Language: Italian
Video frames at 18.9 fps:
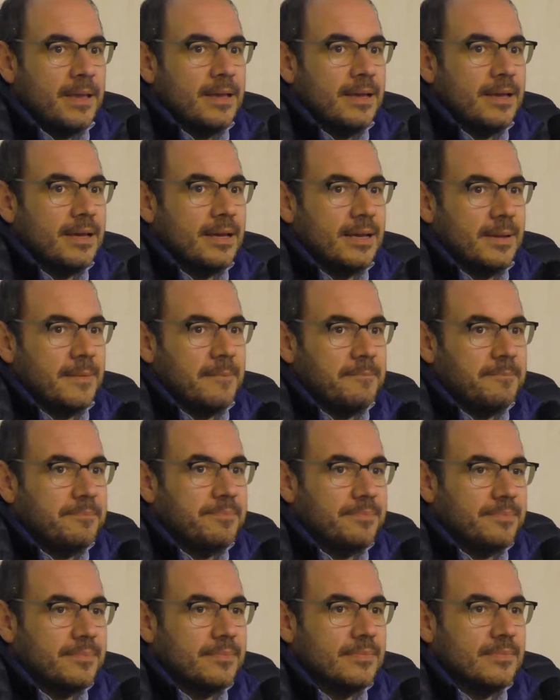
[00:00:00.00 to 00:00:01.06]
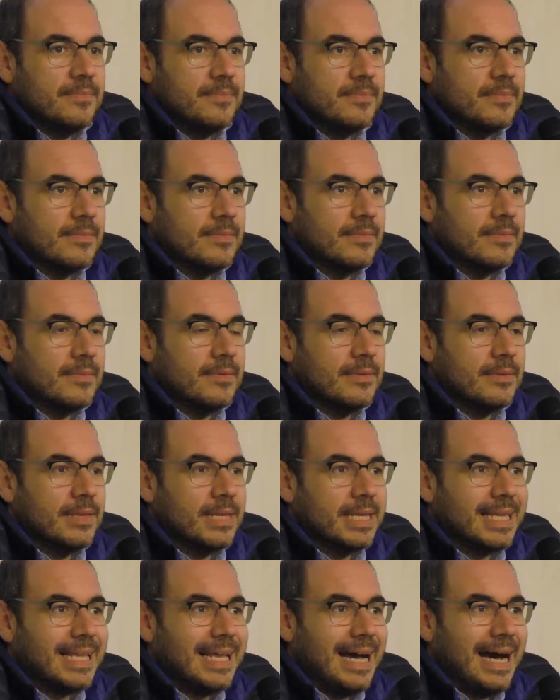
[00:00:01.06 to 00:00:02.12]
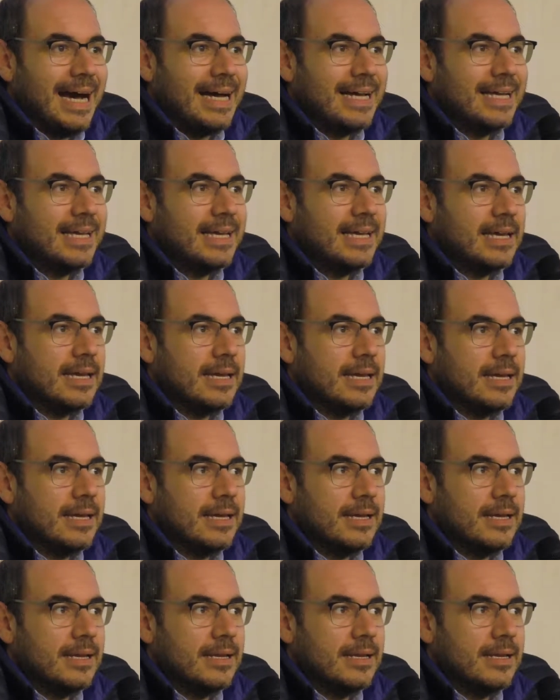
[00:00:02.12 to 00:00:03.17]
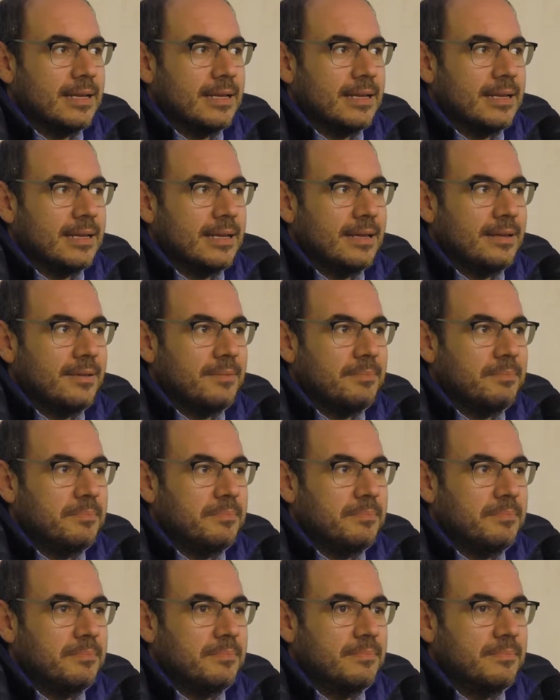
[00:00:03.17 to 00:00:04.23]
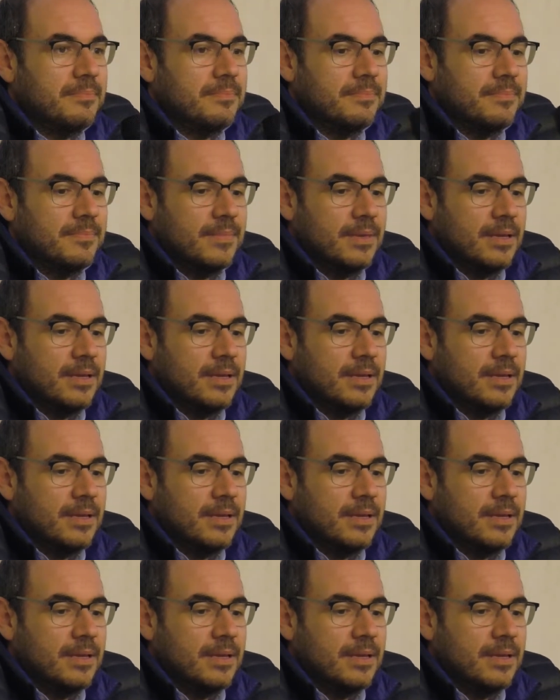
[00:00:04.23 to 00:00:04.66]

ehm, anche ehm,